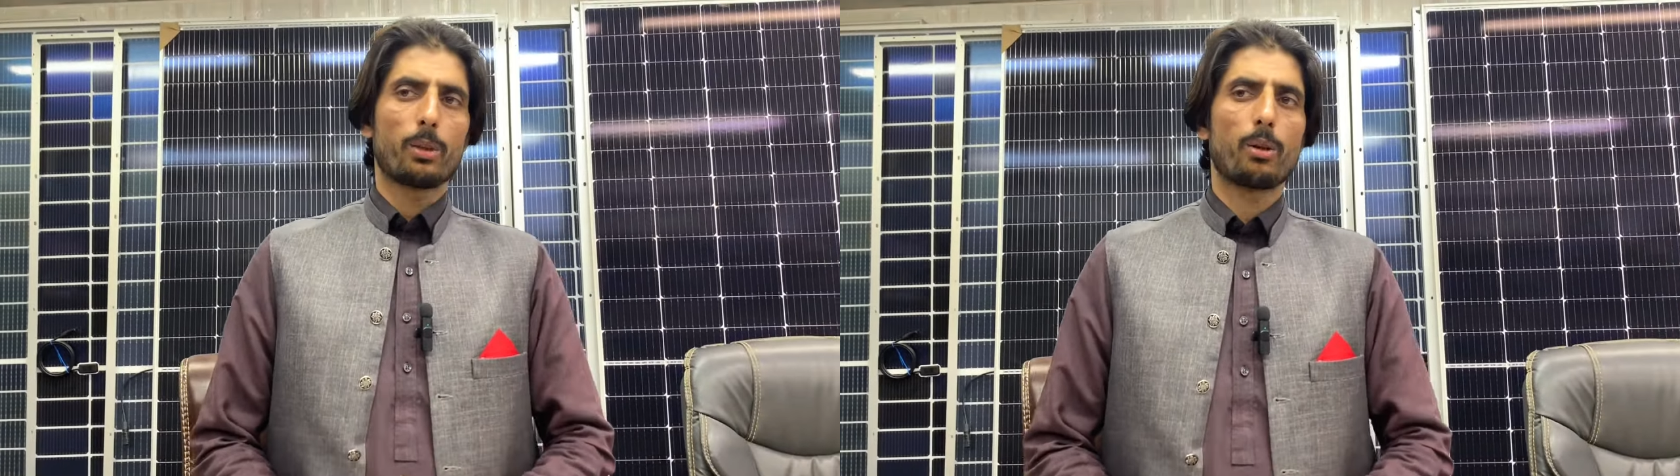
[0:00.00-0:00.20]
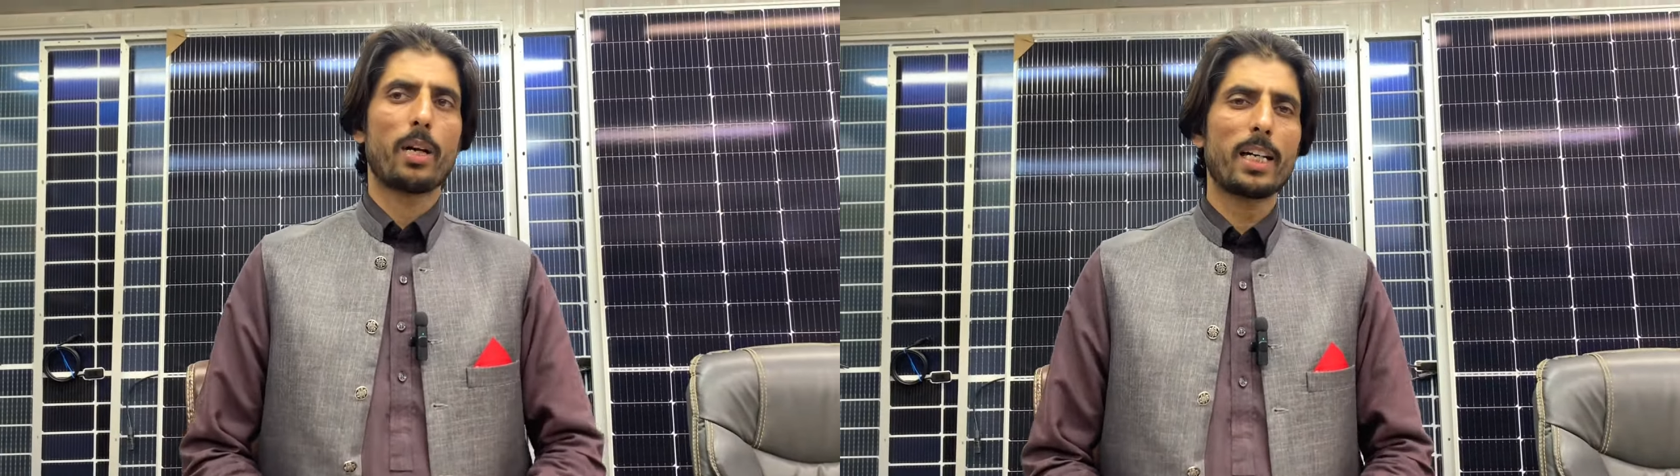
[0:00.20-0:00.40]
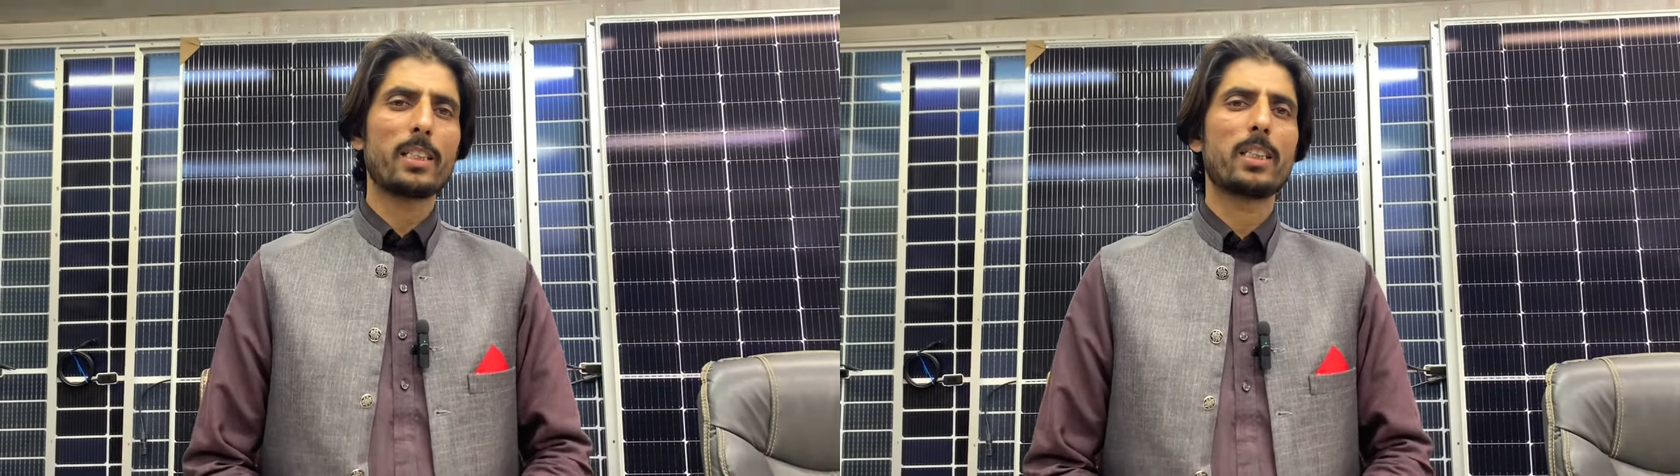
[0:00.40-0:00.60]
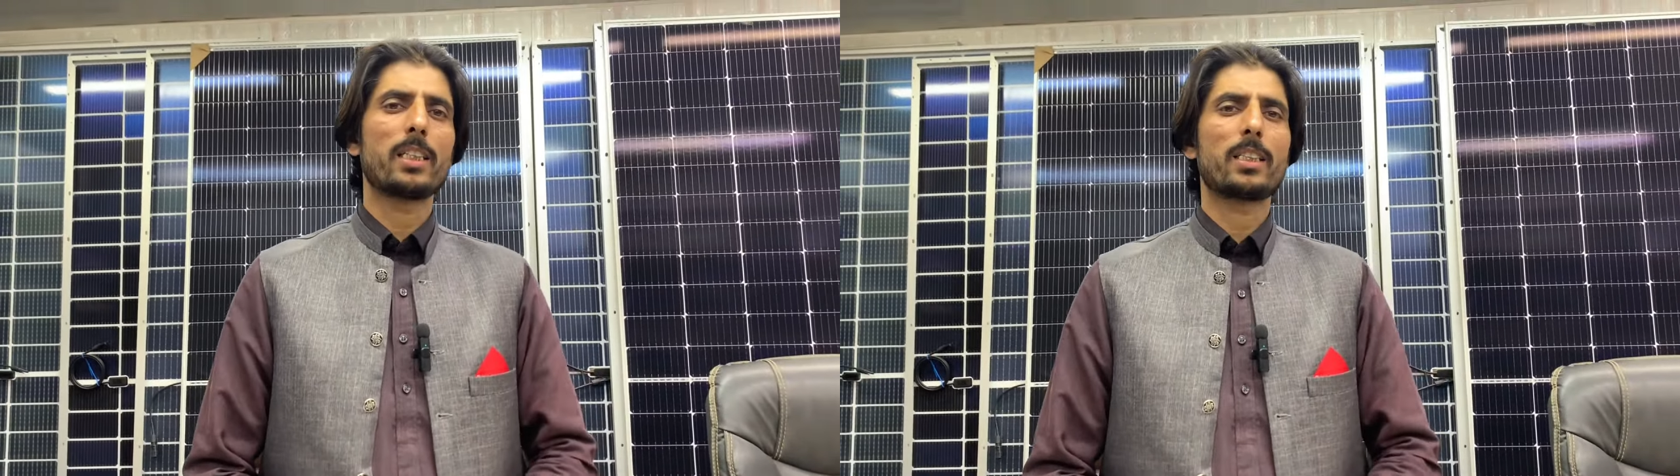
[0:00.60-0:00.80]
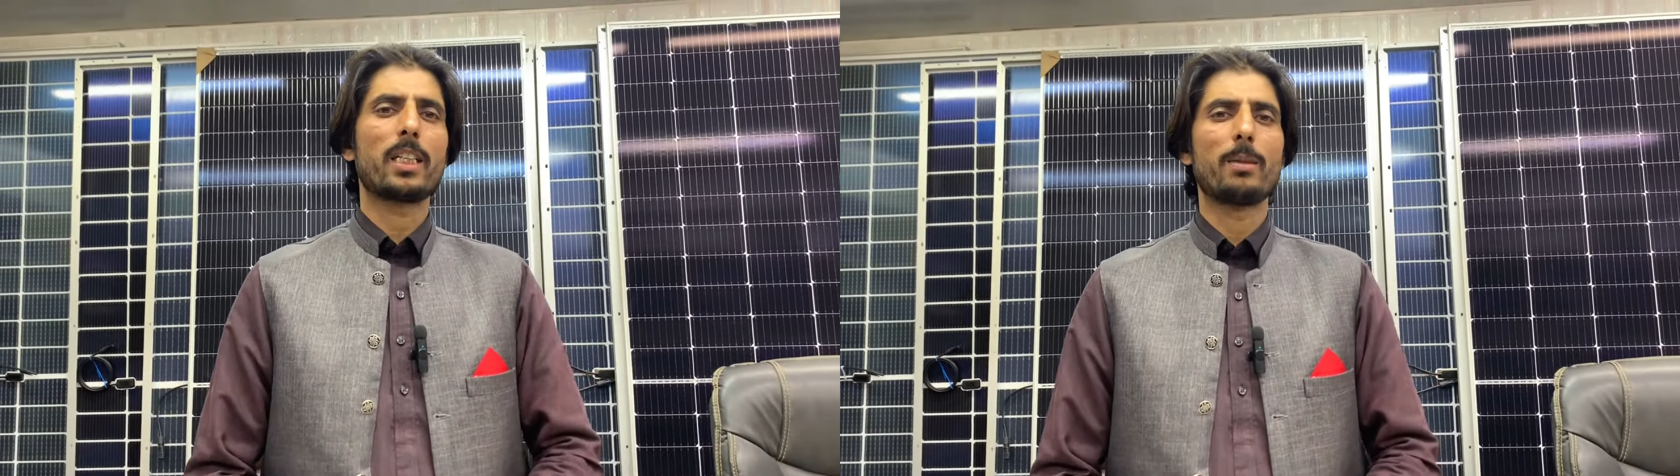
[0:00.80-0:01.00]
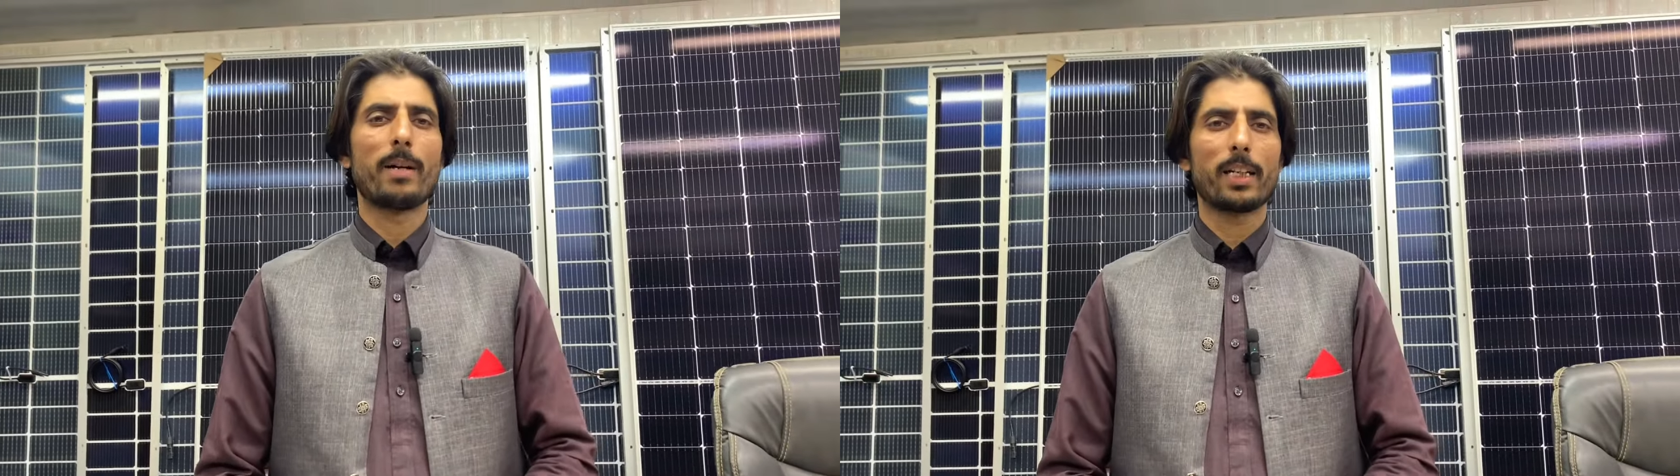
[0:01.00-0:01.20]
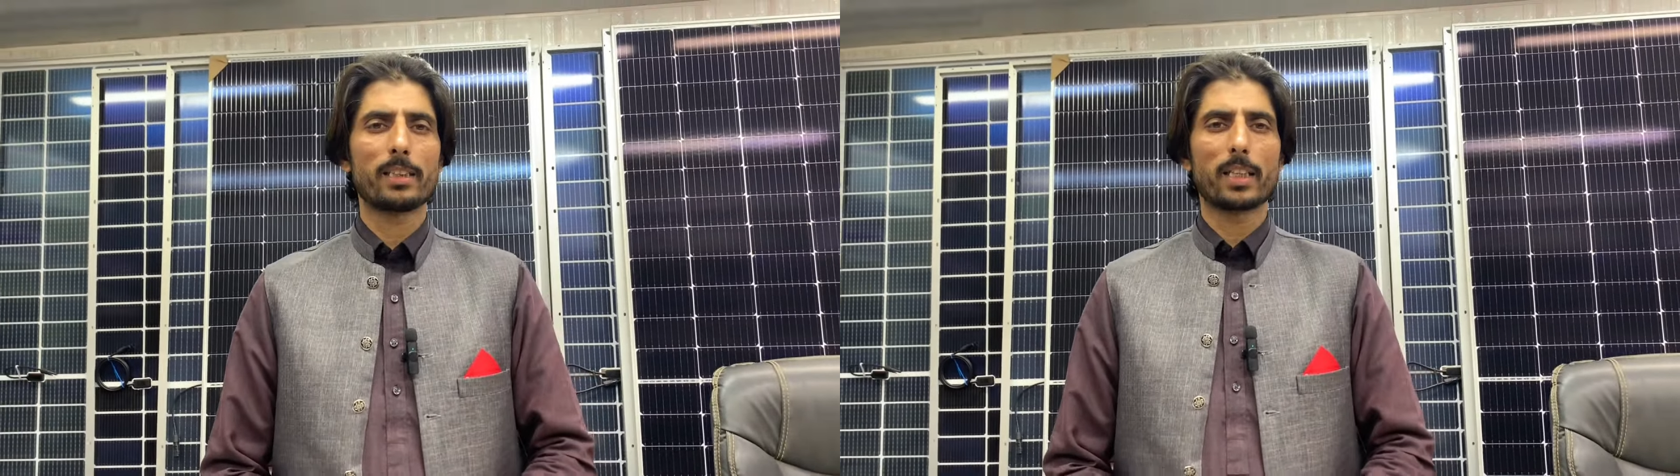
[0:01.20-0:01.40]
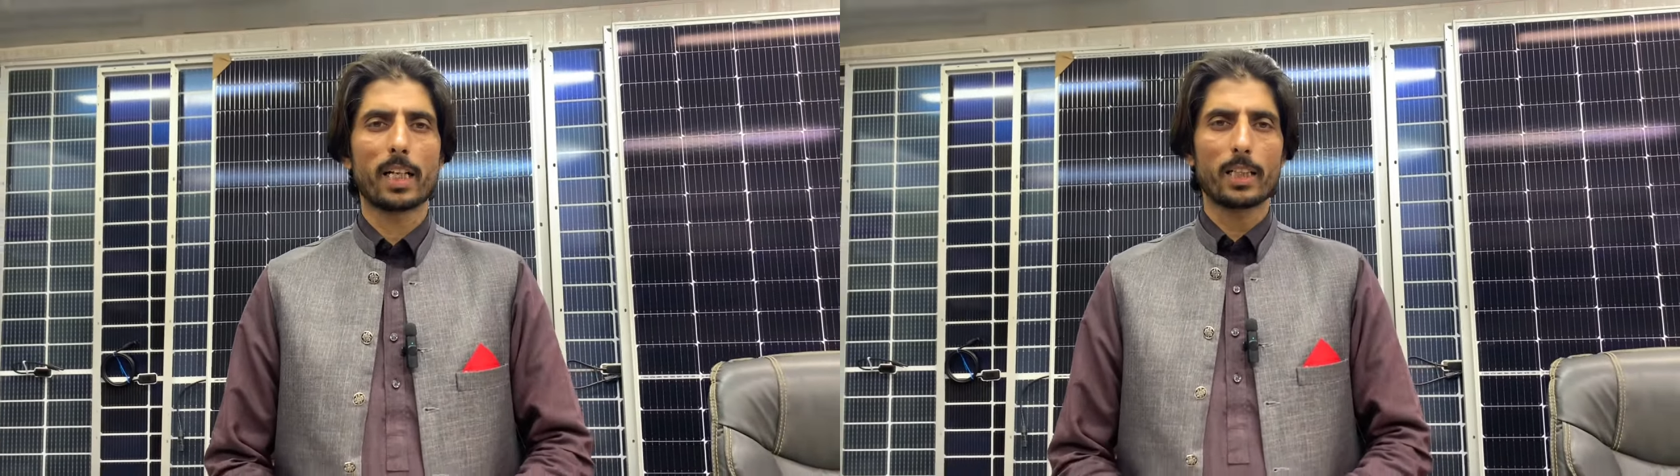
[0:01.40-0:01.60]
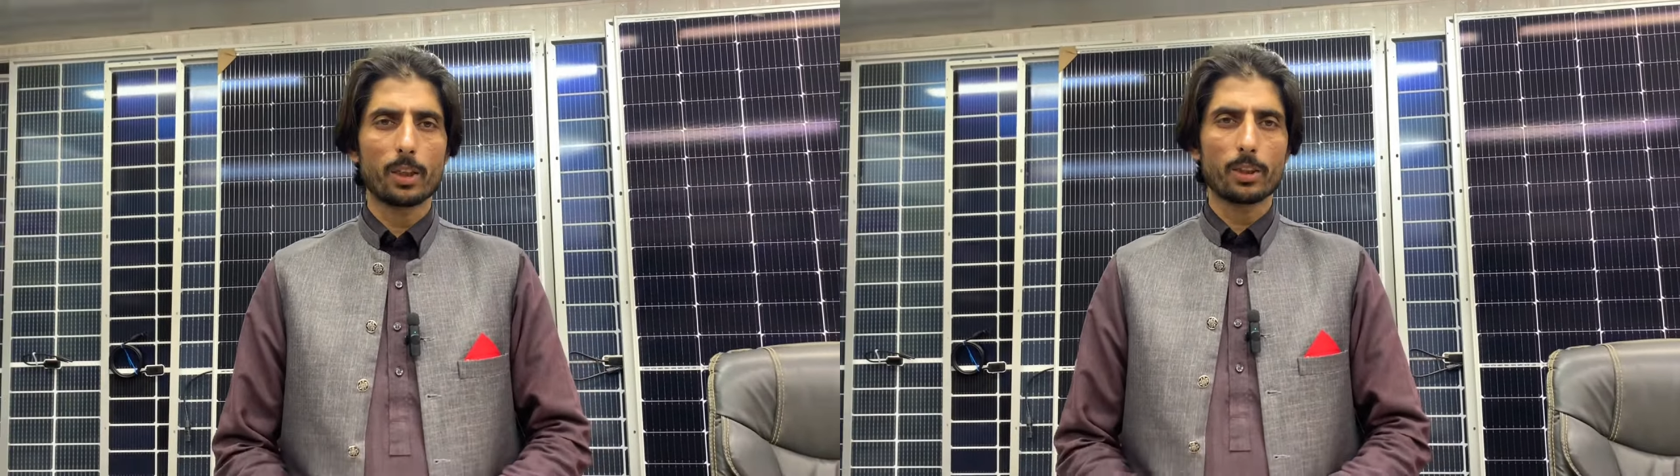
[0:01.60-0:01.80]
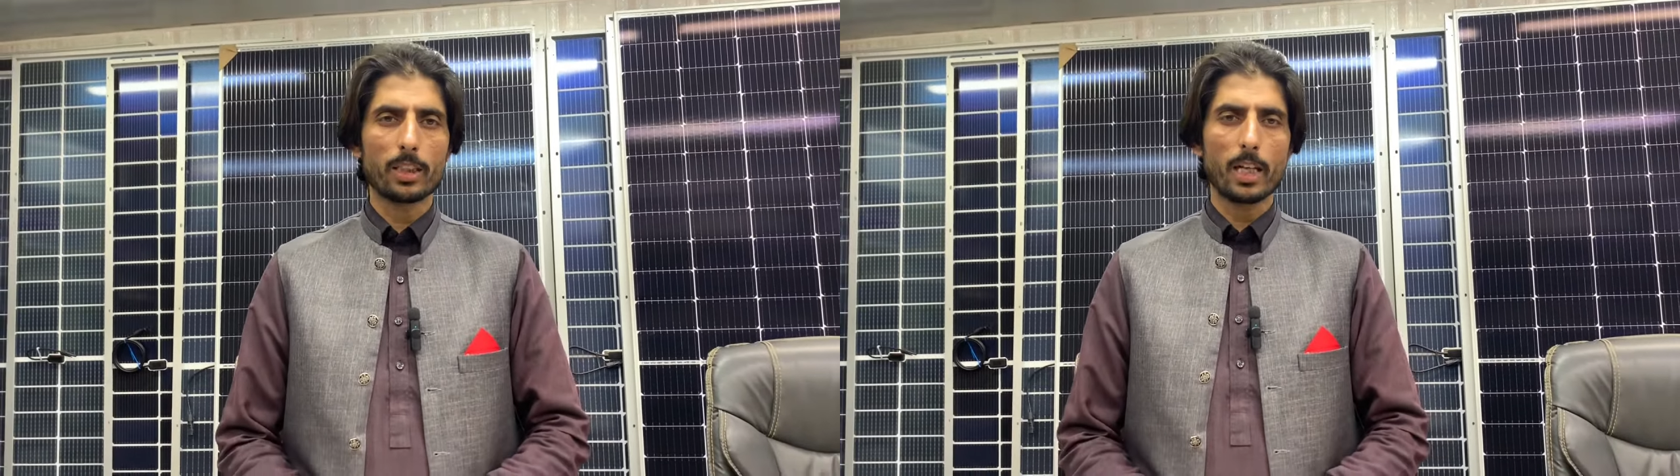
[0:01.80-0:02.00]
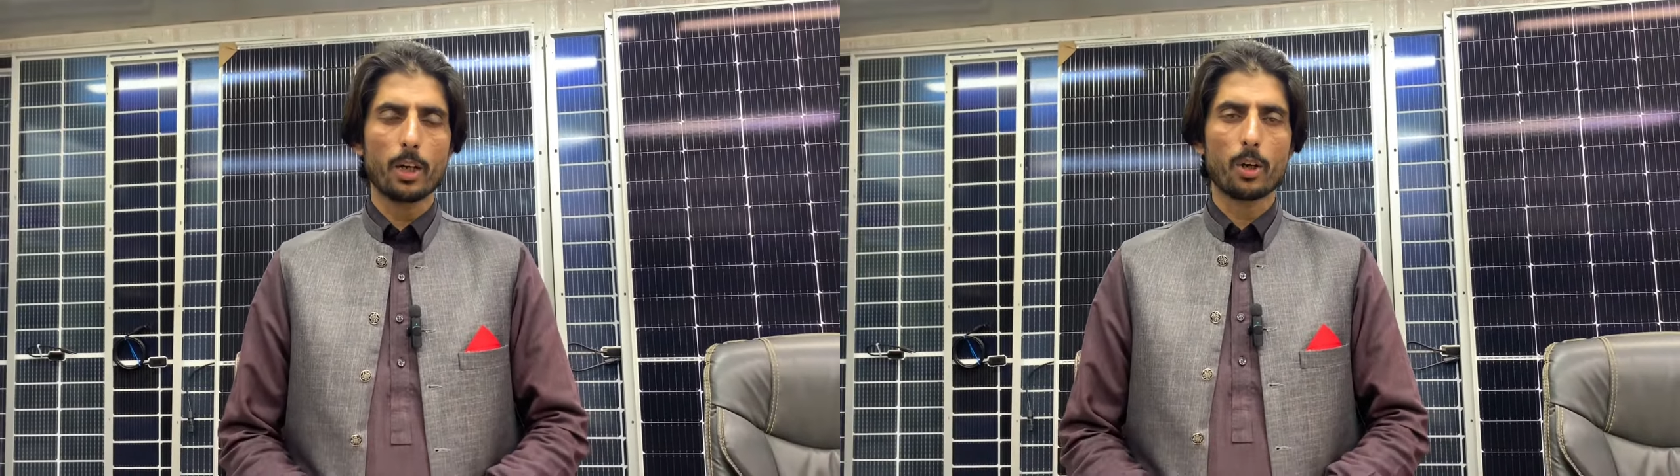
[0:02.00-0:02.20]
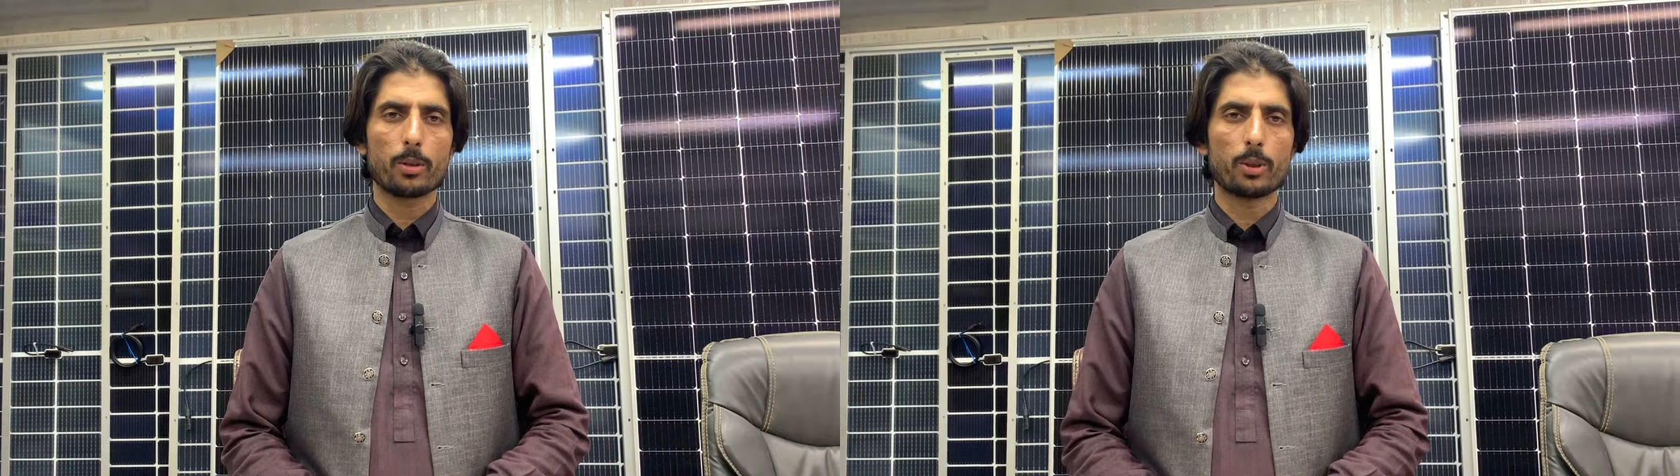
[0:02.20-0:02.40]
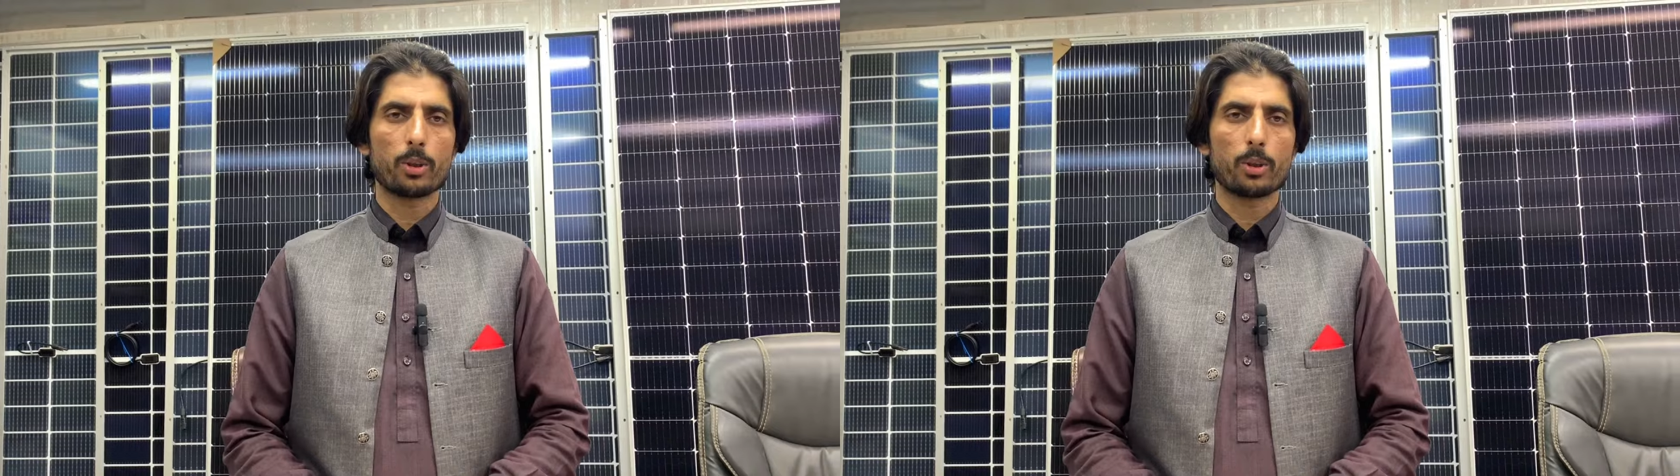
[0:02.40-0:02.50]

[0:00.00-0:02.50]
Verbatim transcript: तो हर चीज की डिमांड ज्यादा हो जाती है और